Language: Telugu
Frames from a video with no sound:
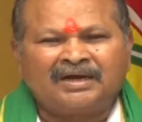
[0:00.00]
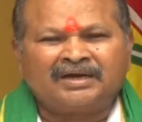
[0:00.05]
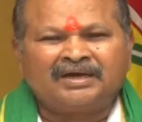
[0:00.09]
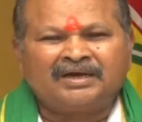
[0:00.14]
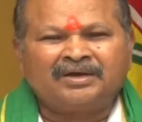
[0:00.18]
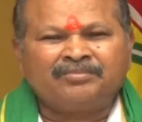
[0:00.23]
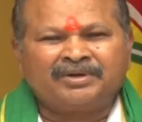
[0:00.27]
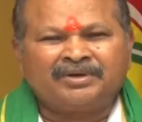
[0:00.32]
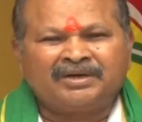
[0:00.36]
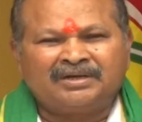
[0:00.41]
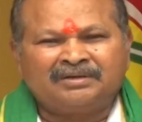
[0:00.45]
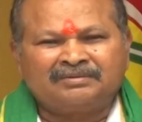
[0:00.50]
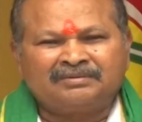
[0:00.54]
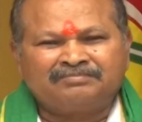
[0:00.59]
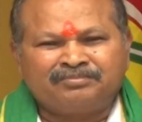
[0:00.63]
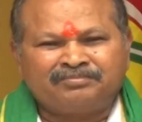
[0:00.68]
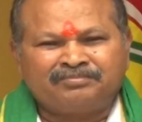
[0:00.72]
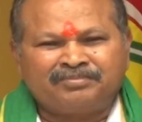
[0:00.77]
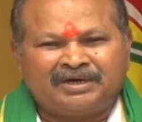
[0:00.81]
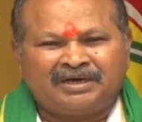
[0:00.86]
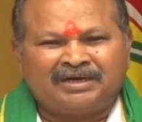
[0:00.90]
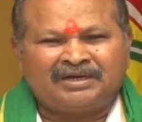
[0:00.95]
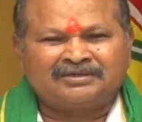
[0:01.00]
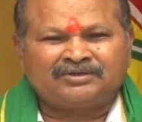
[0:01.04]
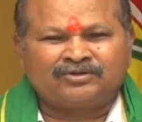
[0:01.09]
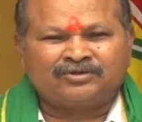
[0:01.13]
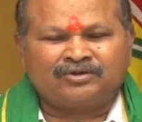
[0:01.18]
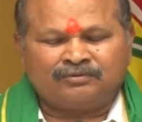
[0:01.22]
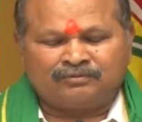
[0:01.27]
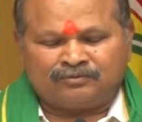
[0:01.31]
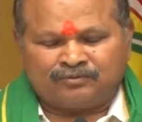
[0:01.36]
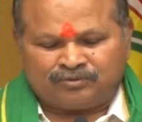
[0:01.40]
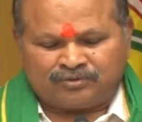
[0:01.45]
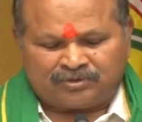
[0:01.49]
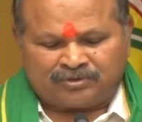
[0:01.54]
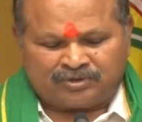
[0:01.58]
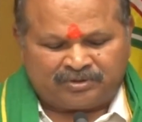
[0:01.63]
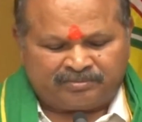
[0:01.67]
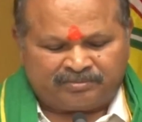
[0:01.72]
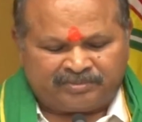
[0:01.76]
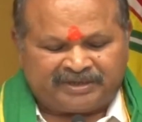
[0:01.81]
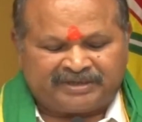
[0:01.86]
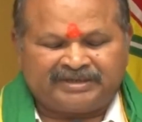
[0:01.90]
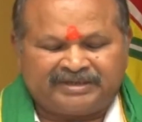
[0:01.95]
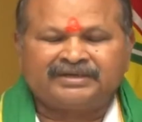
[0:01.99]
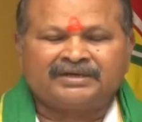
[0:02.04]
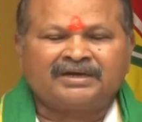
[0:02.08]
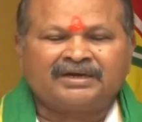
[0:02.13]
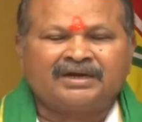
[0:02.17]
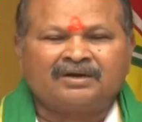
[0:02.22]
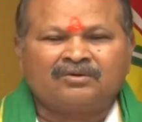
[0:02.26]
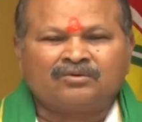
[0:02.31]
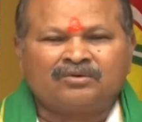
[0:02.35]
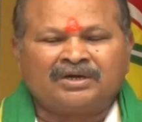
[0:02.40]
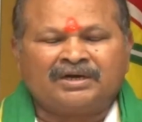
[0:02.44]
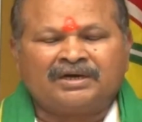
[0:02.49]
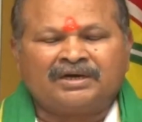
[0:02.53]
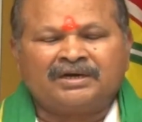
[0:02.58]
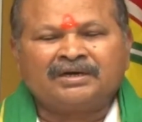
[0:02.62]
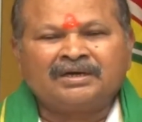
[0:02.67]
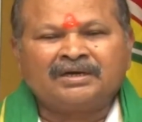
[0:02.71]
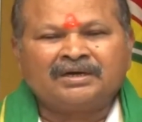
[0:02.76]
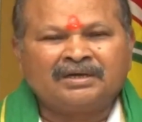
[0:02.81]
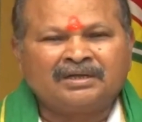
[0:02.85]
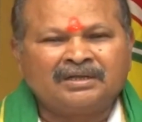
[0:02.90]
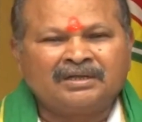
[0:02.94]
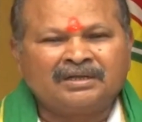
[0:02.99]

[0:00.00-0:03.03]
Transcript: తాడేపల్లి ప్యాలెస్లో కూర్చొని బయటికి రాకుండా